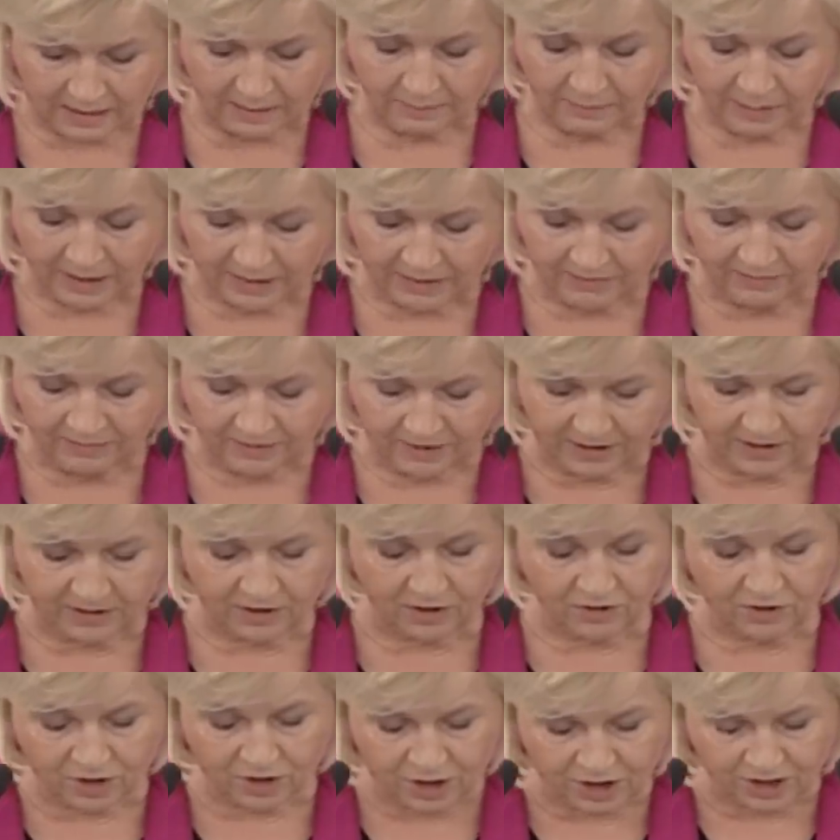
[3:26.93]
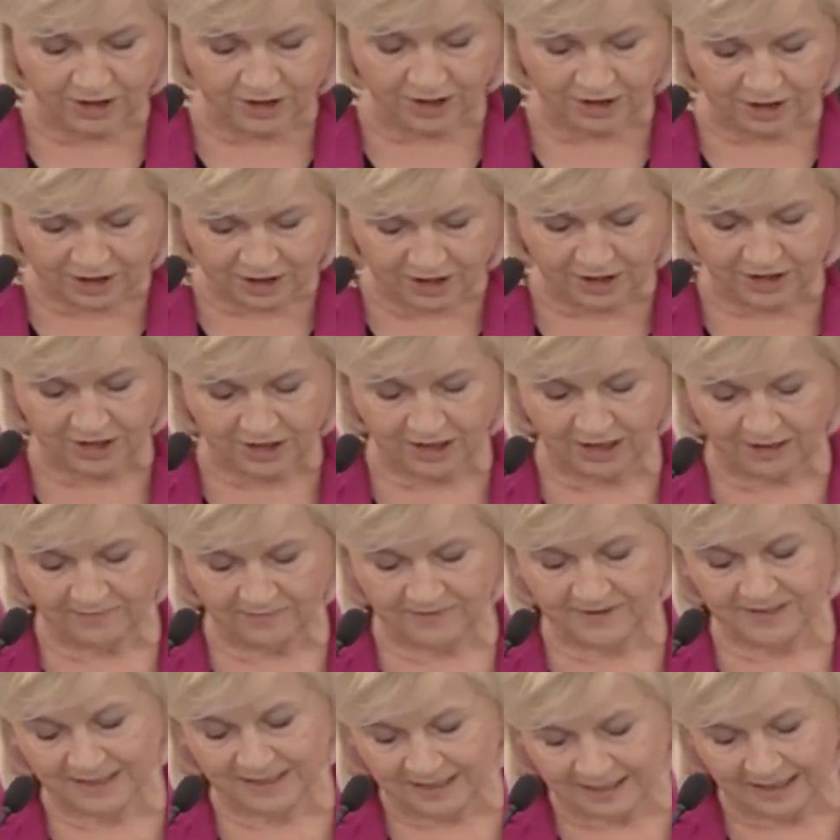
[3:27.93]
Pan Wiktor żyje dzisiaj w
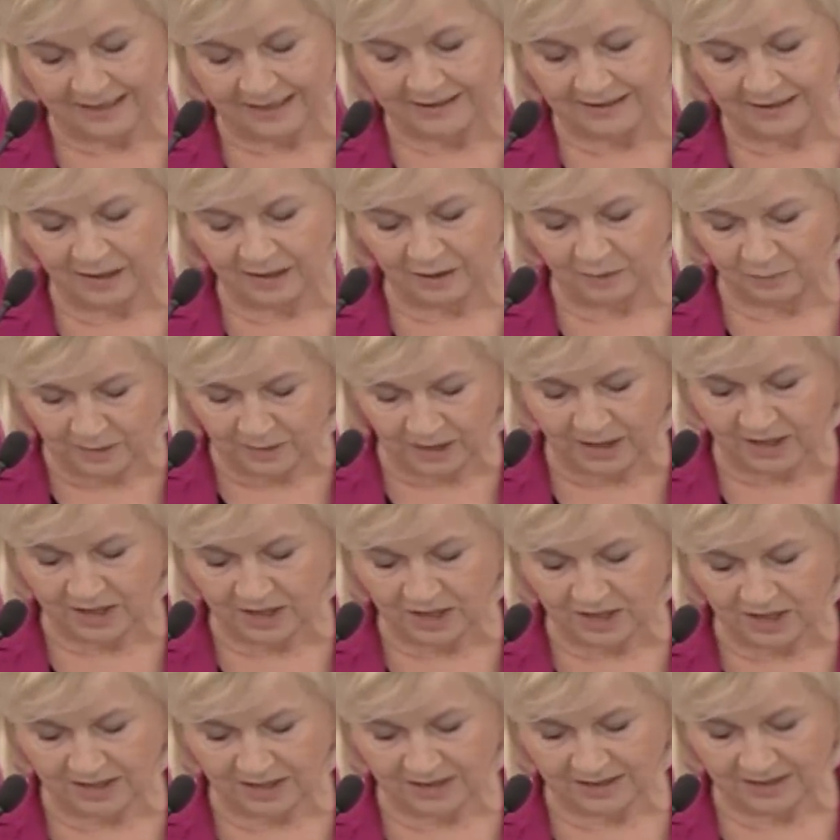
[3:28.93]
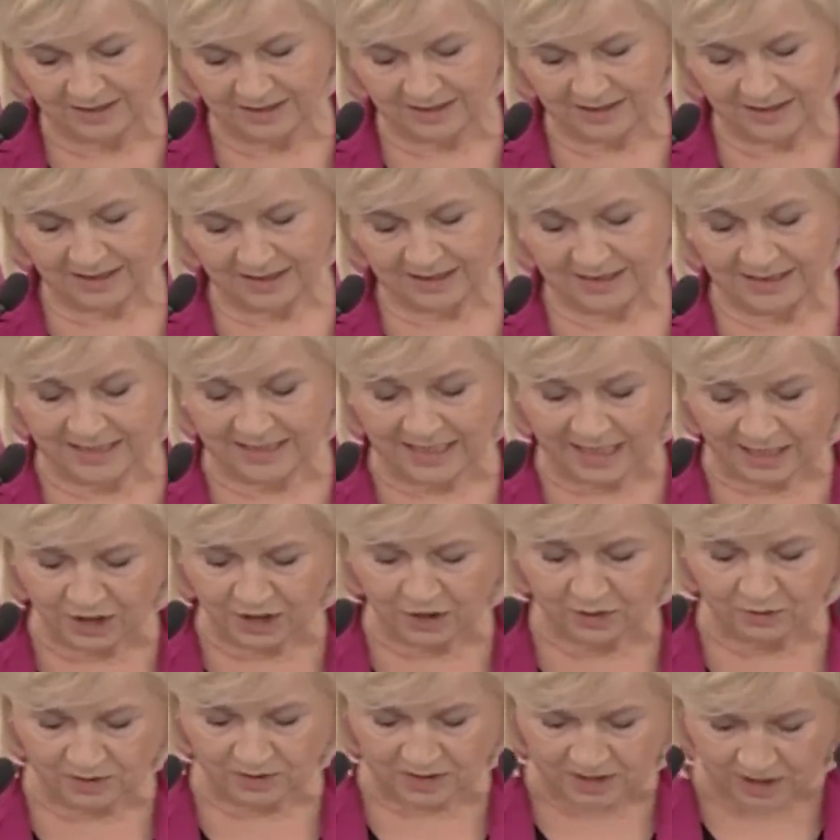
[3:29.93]
skrajnej biedzie.
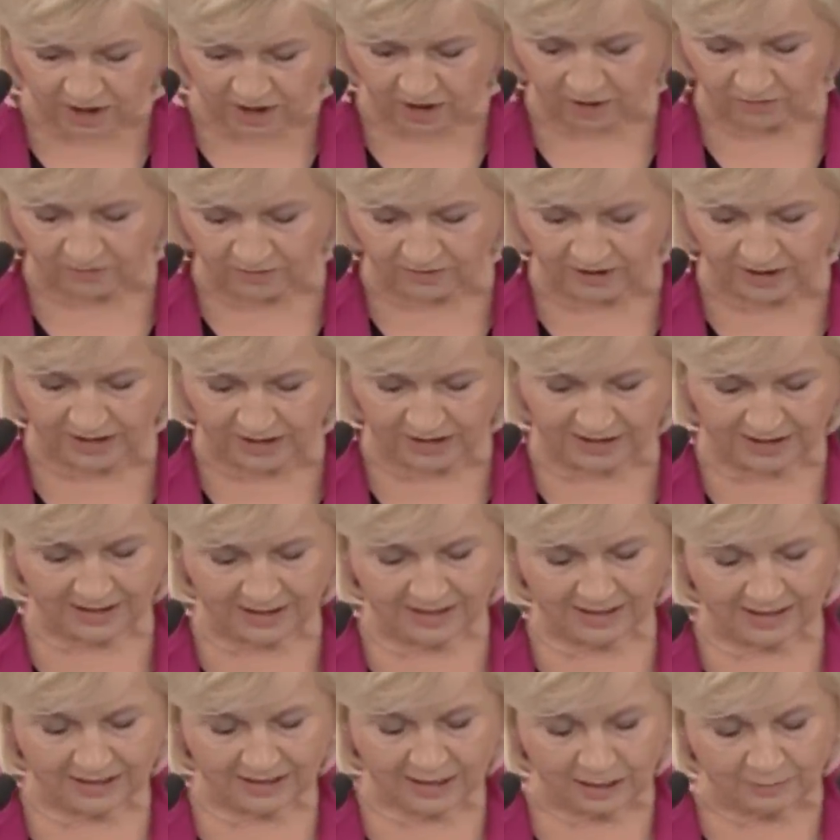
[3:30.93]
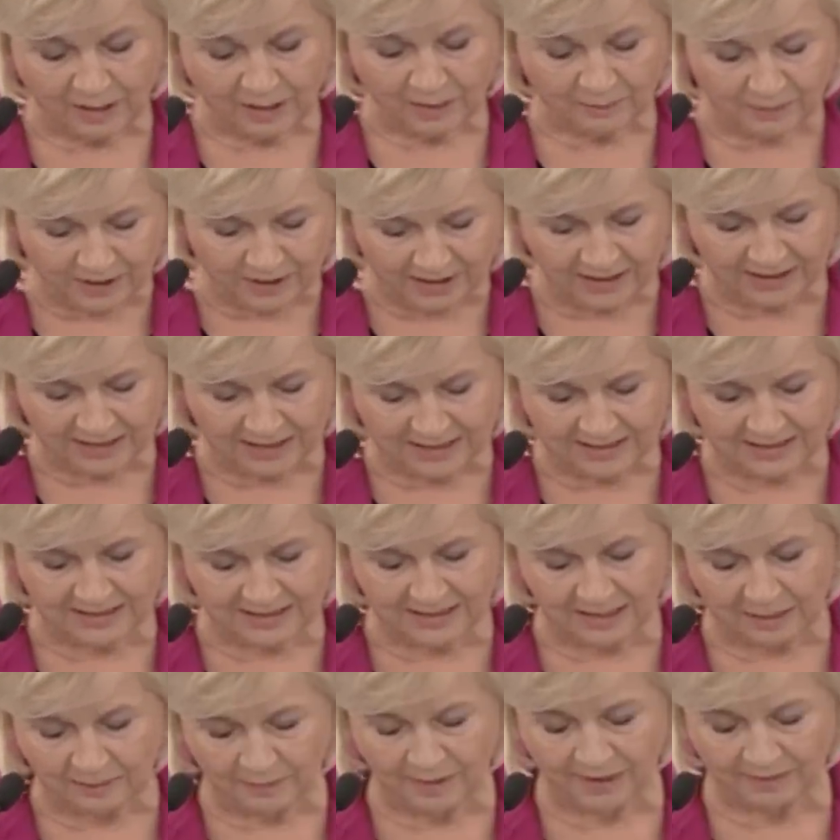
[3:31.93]
Stracił zdrowie, nie ma pieniędzy
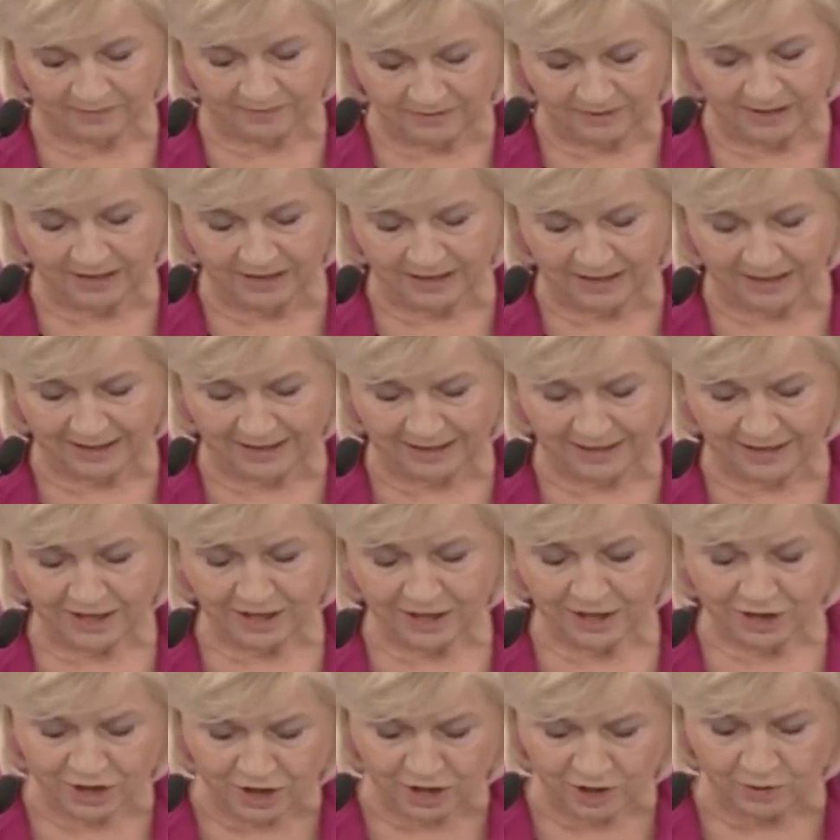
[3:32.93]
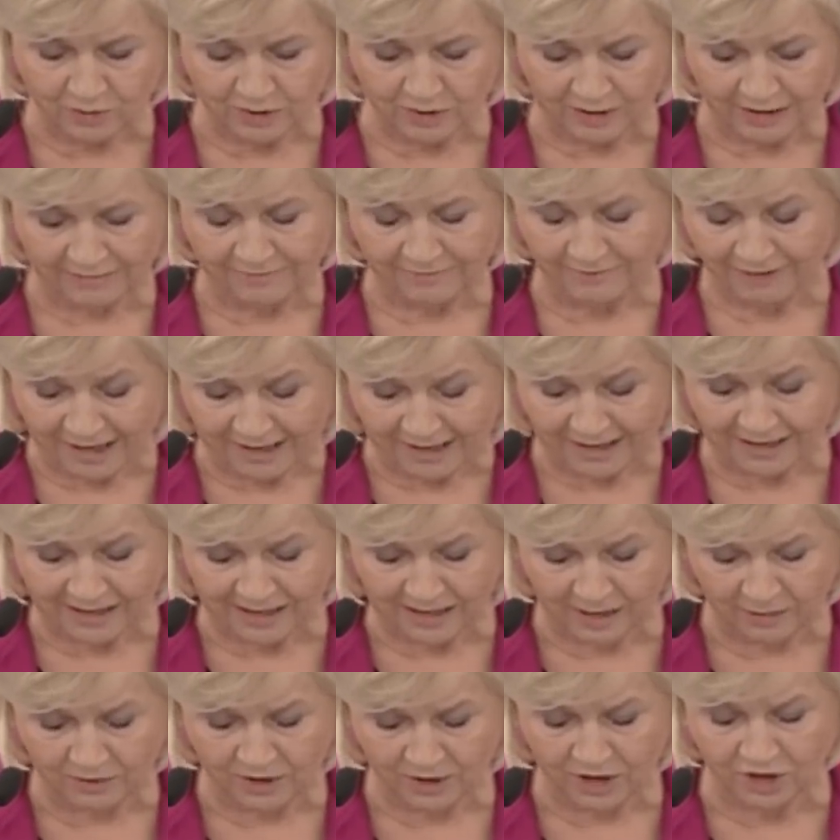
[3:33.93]
na prawnika, siły na
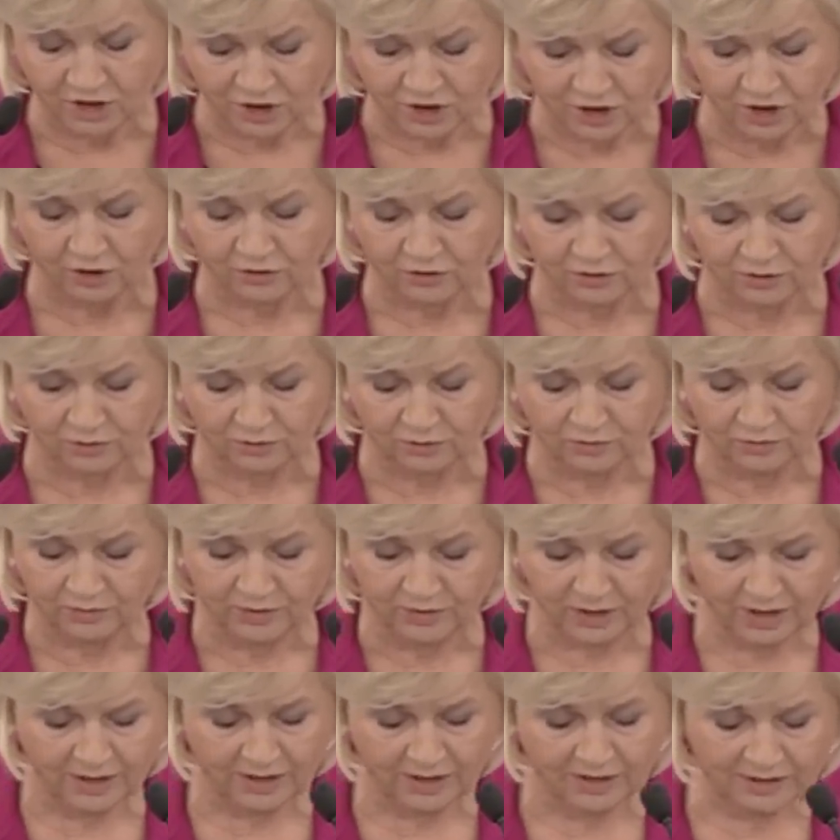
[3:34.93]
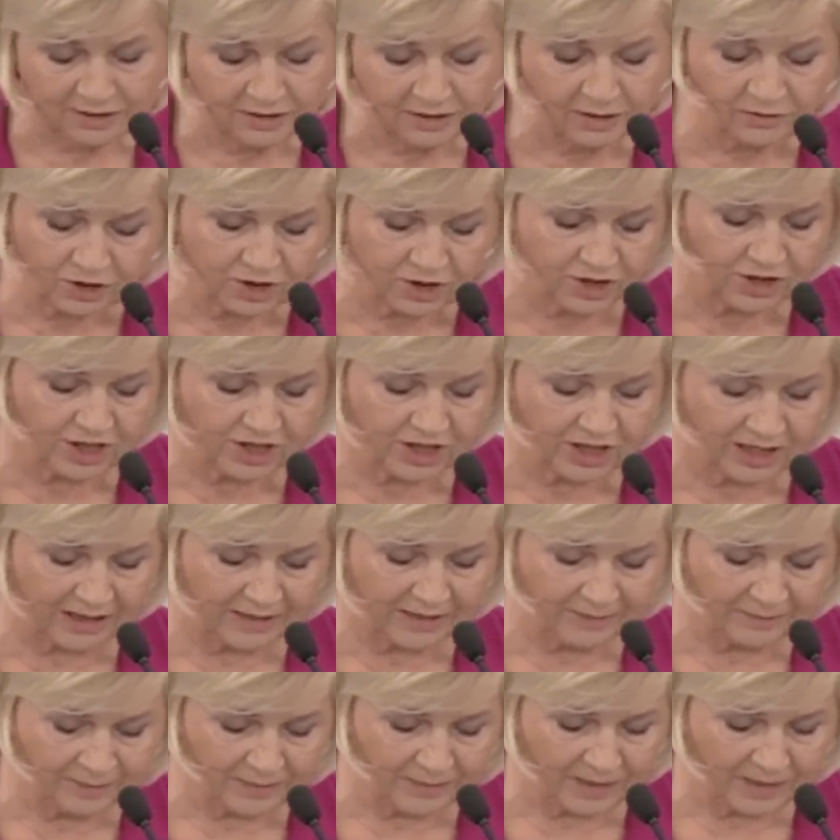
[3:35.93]
walkę i środków do życia.